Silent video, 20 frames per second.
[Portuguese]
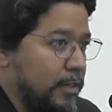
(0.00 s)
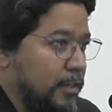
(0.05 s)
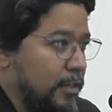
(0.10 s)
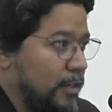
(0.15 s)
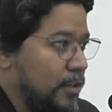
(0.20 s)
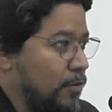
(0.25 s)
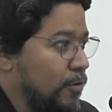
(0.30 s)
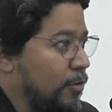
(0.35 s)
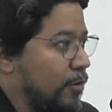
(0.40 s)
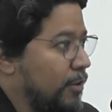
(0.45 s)

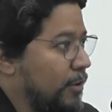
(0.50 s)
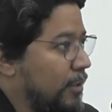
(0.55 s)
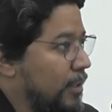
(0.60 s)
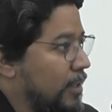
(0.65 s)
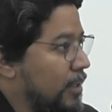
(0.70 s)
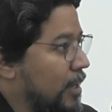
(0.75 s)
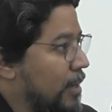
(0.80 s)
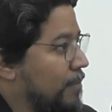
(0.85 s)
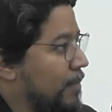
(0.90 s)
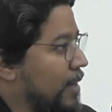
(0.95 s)
E
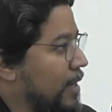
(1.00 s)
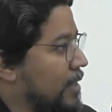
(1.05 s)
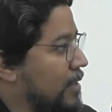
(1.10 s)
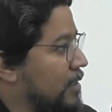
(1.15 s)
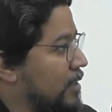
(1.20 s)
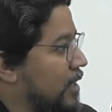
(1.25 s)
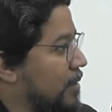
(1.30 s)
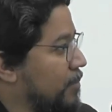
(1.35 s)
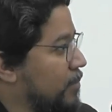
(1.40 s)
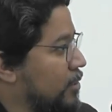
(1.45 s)
ontem
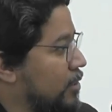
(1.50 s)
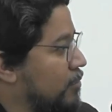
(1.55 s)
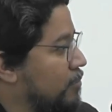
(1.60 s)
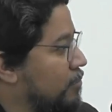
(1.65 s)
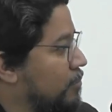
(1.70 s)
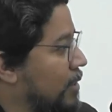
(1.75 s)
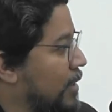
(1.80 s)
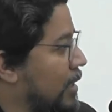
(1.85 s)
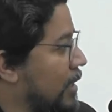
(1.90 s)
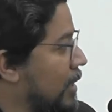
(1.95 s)
amanhecemos
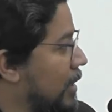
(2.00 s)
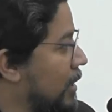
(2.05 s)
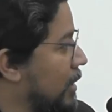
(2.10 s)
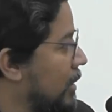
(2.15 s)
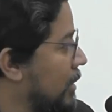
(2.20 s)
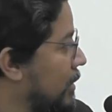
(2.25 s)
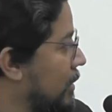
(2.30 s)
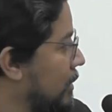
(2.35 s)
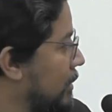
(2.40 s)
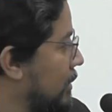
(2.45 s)
com a
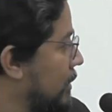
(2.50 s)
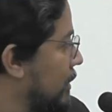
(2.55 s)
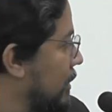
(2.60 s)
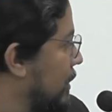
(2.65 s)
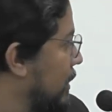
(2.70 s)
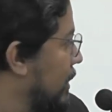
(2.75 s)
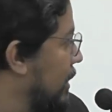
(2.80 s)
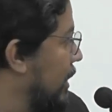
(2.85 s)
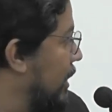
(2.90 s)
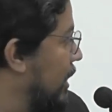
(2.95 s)

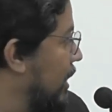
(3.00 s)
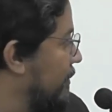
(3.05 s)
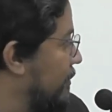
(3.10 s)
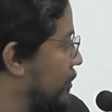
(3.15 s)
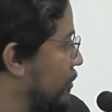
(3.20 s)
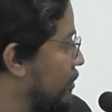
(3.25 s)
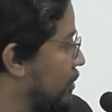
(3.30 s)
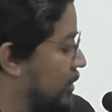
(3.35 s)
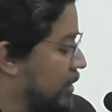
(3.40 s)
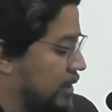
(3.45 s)

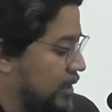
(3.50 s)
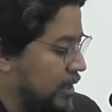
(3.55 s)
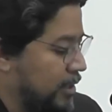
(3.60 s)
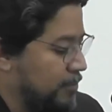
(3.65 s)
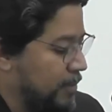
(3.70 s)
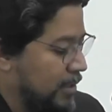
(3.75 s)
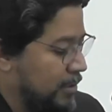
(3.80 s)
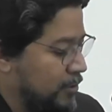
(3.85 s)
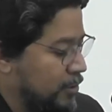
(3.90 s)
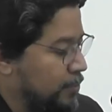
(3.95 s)
incrível notícia de
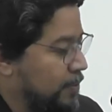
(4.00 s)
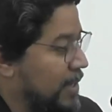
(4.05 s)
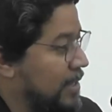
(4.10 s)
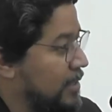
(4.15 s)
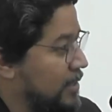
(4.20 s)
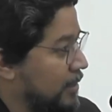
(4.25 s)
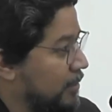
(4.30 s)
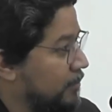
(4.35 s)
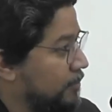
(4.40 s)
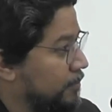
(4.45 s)
uma
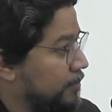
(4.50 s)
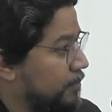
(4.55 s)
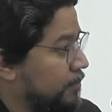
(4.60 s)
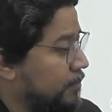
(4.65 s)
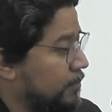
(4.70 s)
suspensão.